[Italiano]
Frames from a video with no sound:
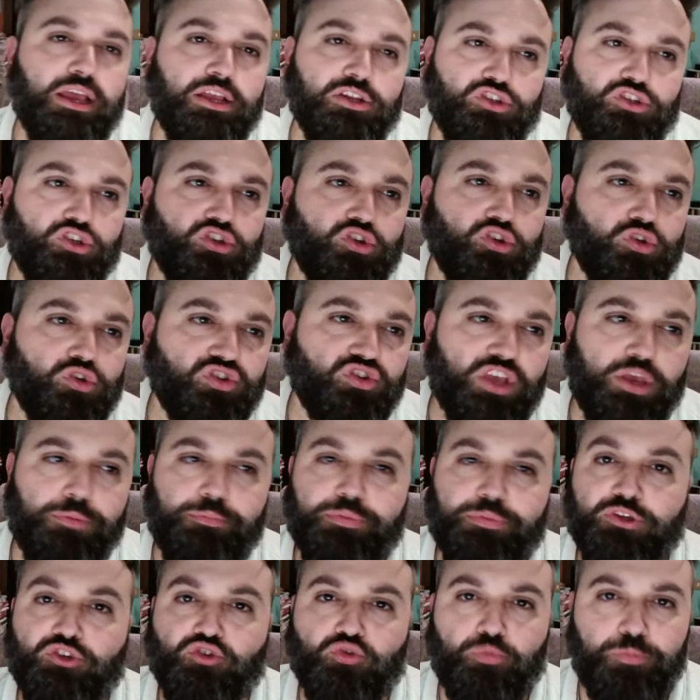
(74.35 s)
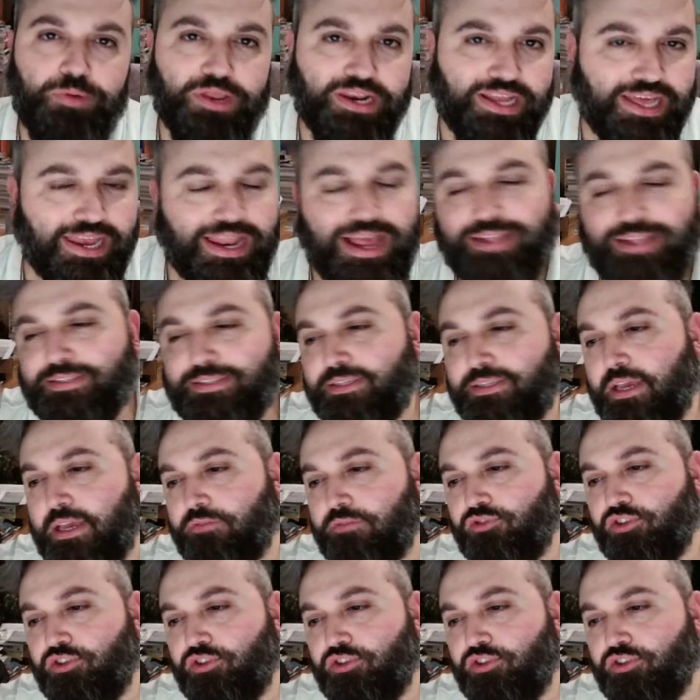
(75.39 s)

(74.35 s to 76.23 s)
ci sono sempre i super grazie,